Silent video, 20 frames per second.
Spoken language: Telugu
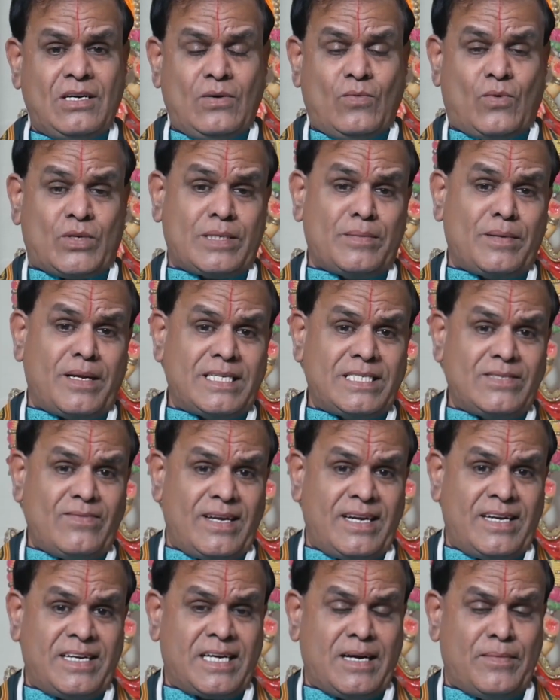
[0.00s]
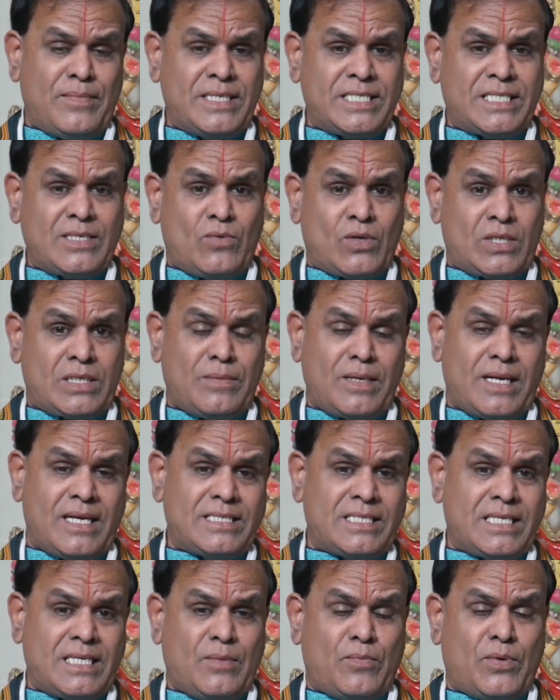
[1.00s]
వృషభరాశి వాళ్ళని గమనిస్తే
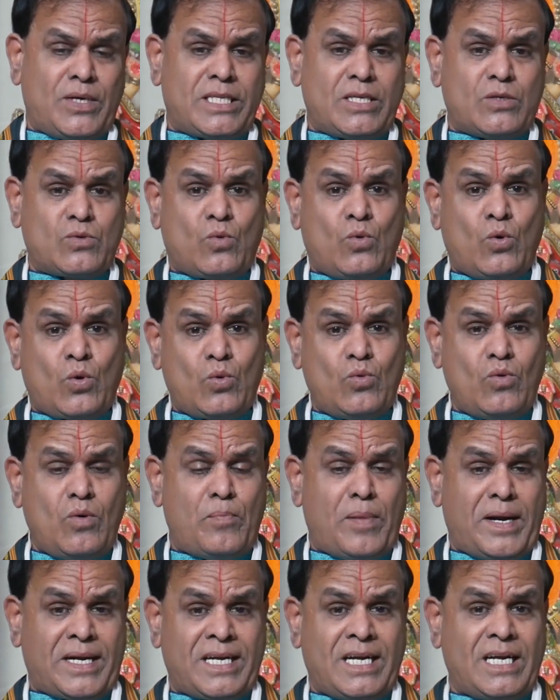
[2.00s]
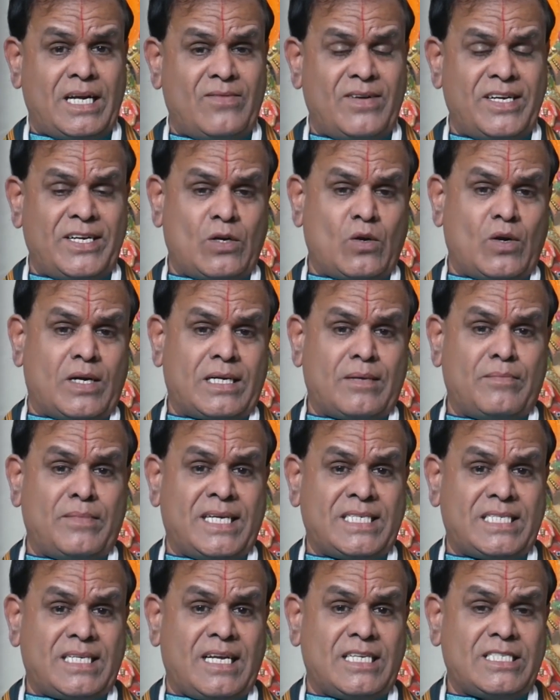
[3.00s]
వృషభరాశికి ఎప్పుడైతే గురువు పన్నెండవ ఇంట్లో అంటే
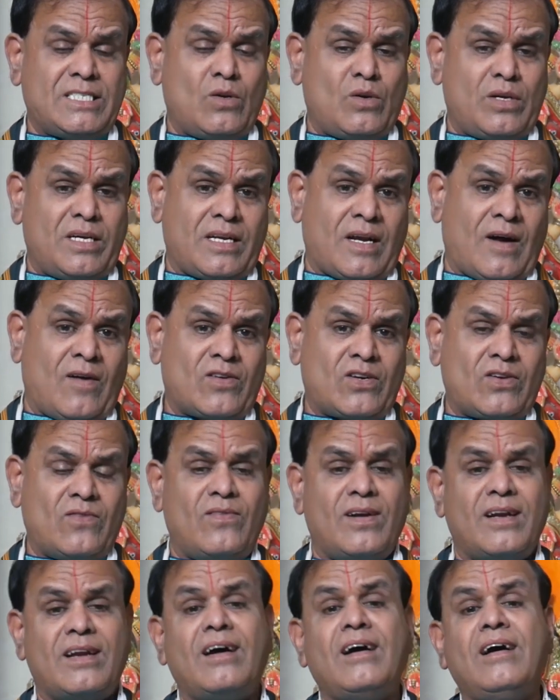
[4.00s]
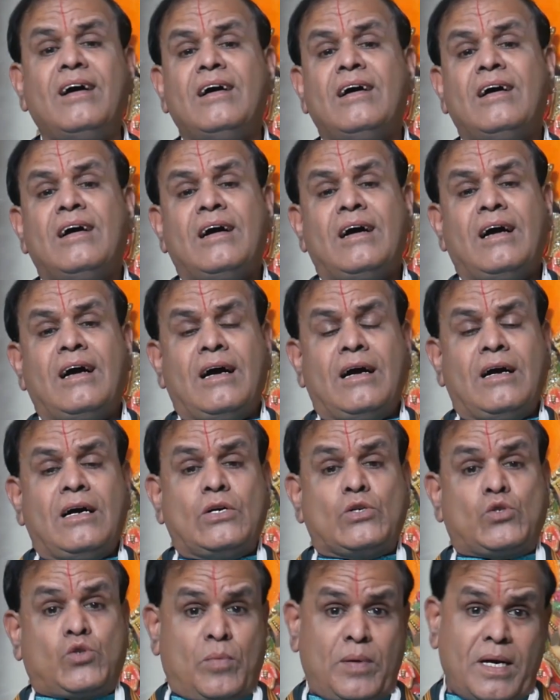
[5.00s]
మేషరాశిలోకి రావటం వల్ల
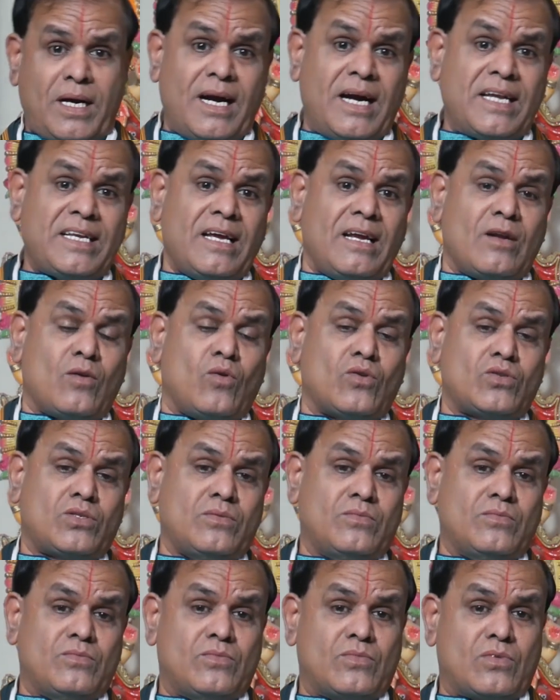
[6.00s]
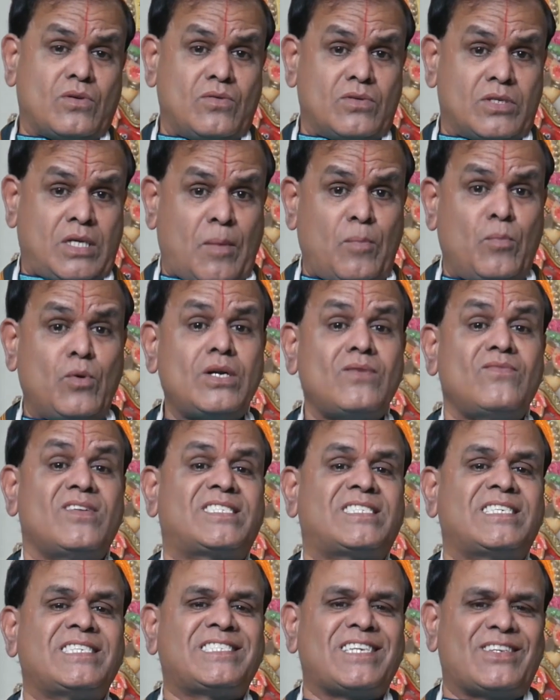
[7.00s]
శుభకార్యాల కోసం డబ్బుని
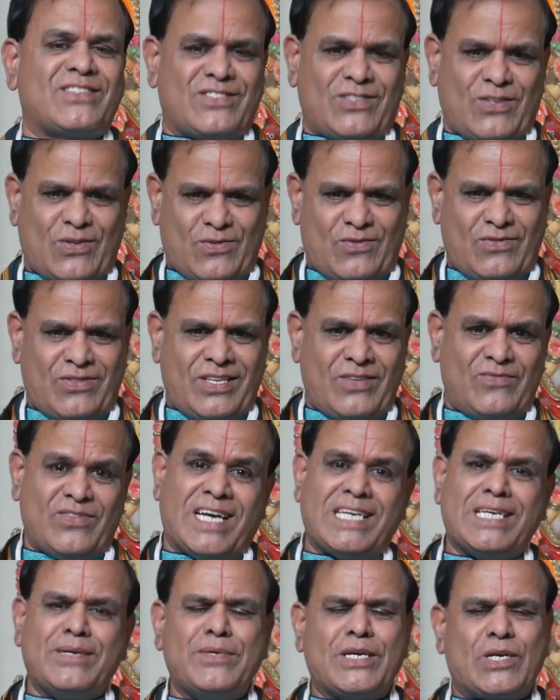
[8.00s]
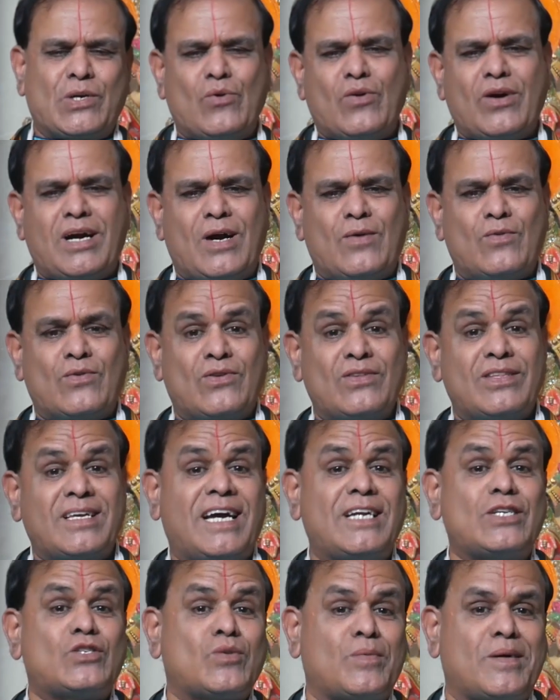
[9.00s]
వెచ్చించడం జరుగుతుంది వ్యయం ఎక్కువగా ఉంటుంది
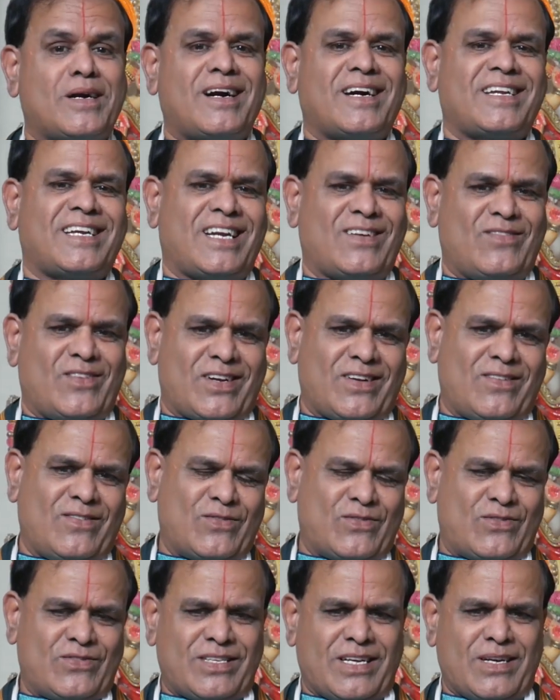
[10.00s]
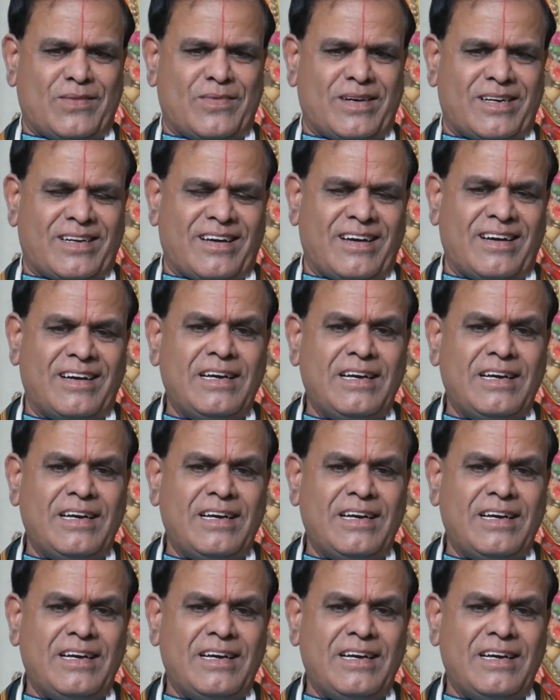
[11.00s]
కానీ శుభకార్యాల వల్ల ఉంటుందన్నమాట